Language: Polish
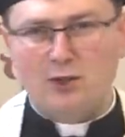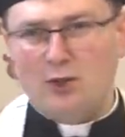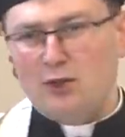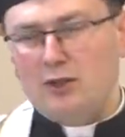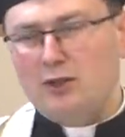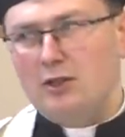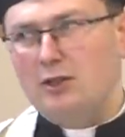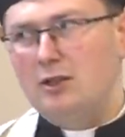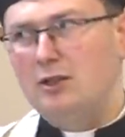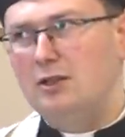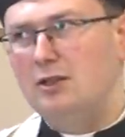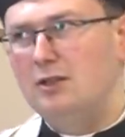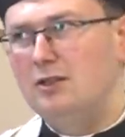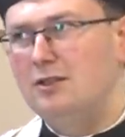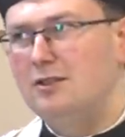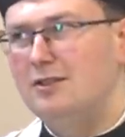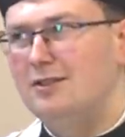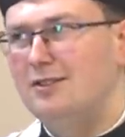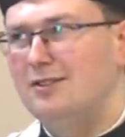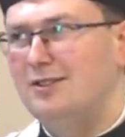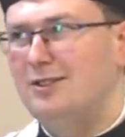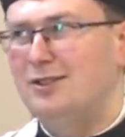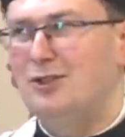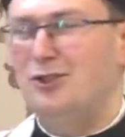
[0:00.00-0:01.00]
to
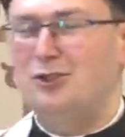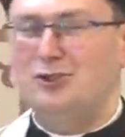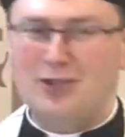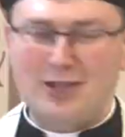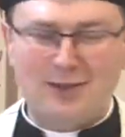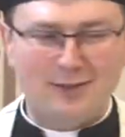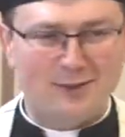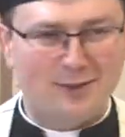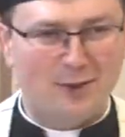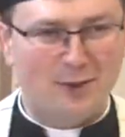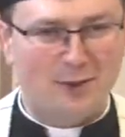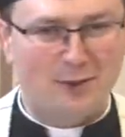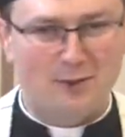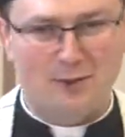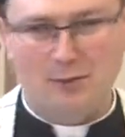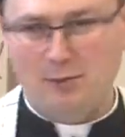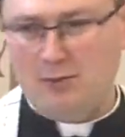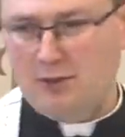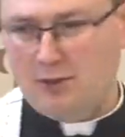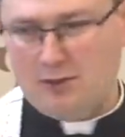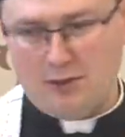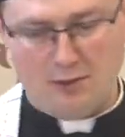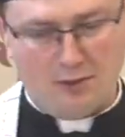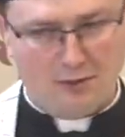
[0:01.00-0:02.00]
no, często to,
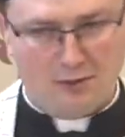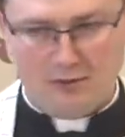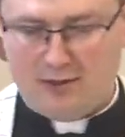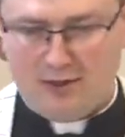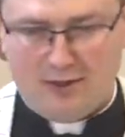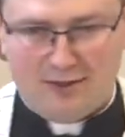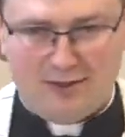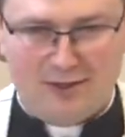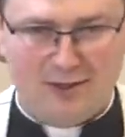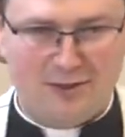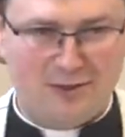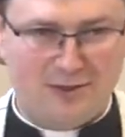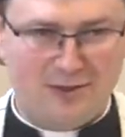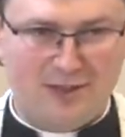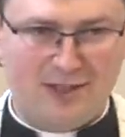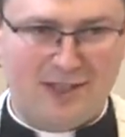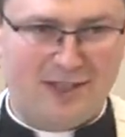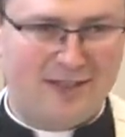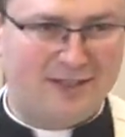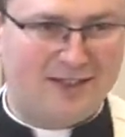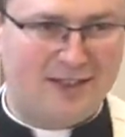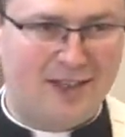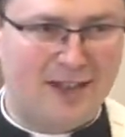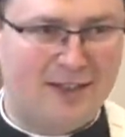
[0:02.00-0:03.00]
są tylko, to jest tylko
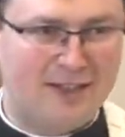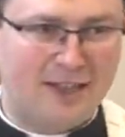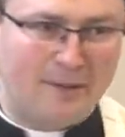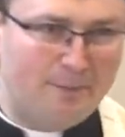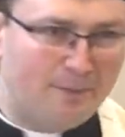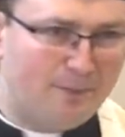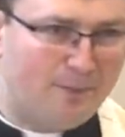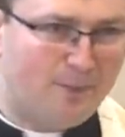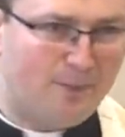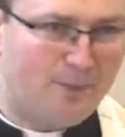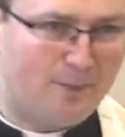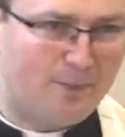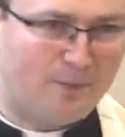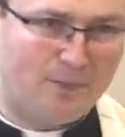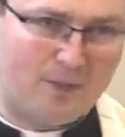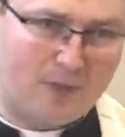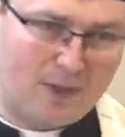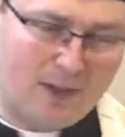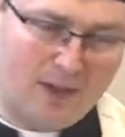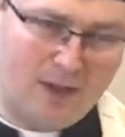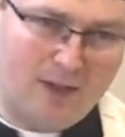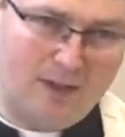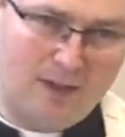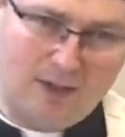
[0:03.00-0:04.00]
takie zdanie.
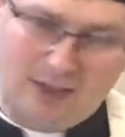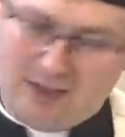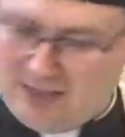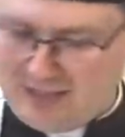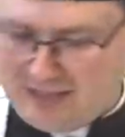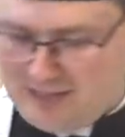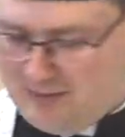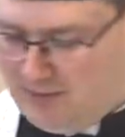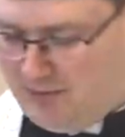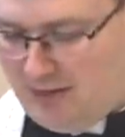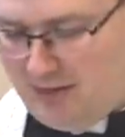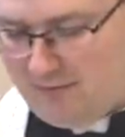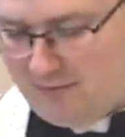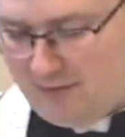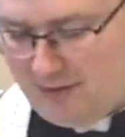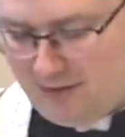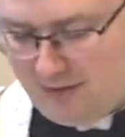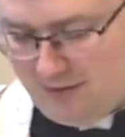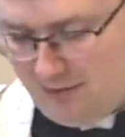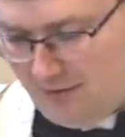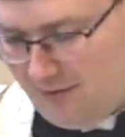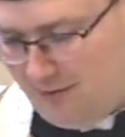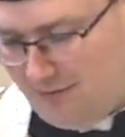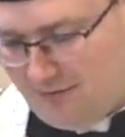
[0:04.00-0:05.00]
A tak
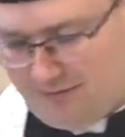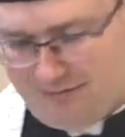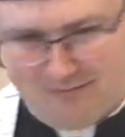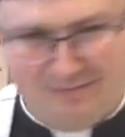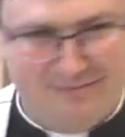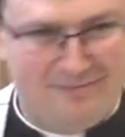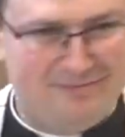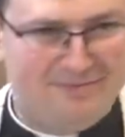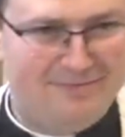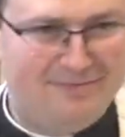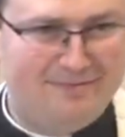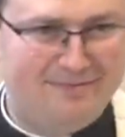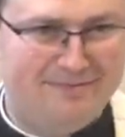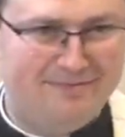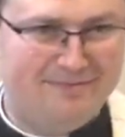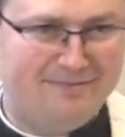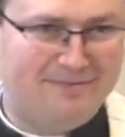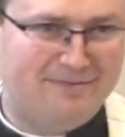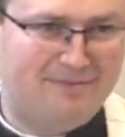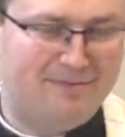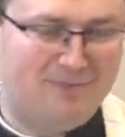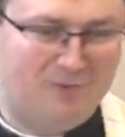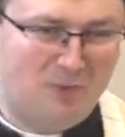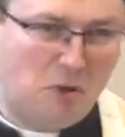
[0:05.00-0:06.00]
naprawdę to,
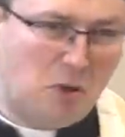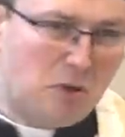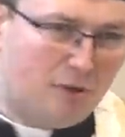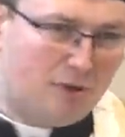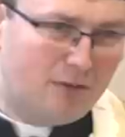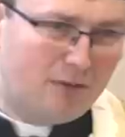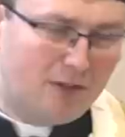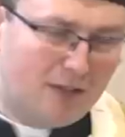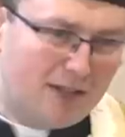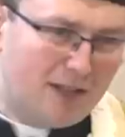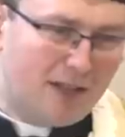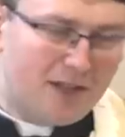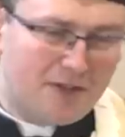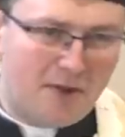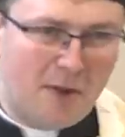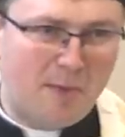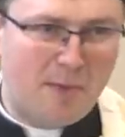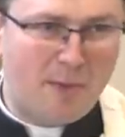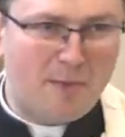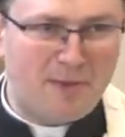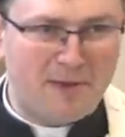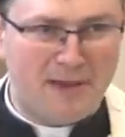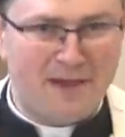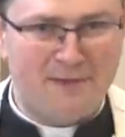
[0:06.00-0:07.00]
no, chcę
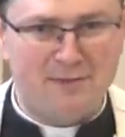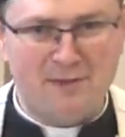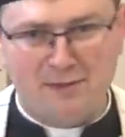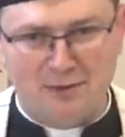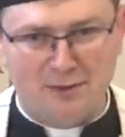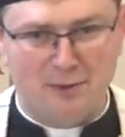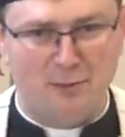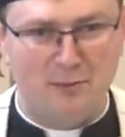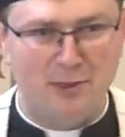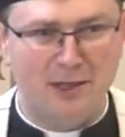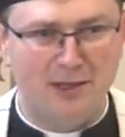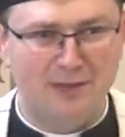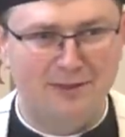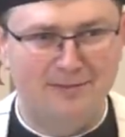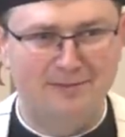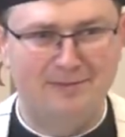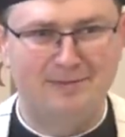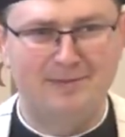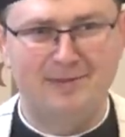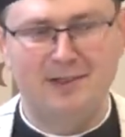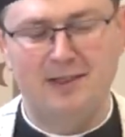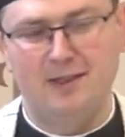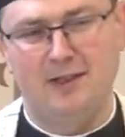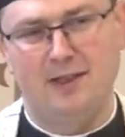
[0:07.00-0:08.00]
się poprawić w sumie,
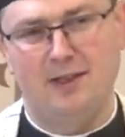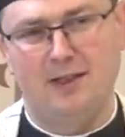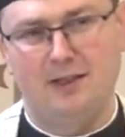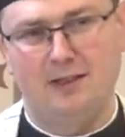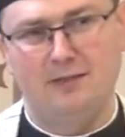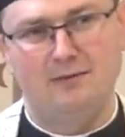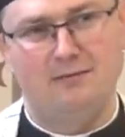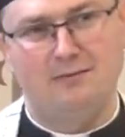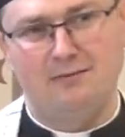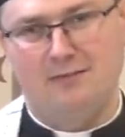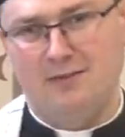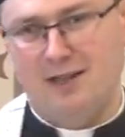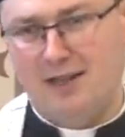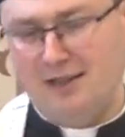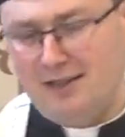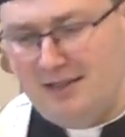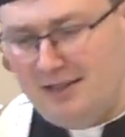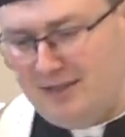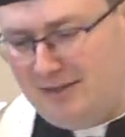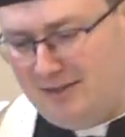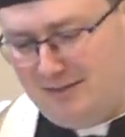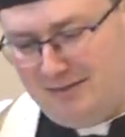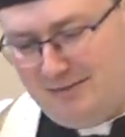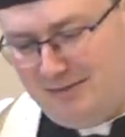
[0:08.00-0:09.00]

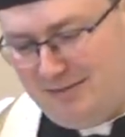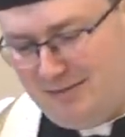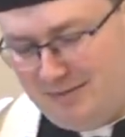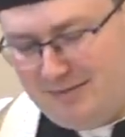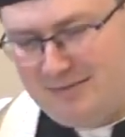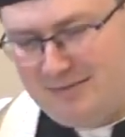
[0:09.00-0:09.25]
ale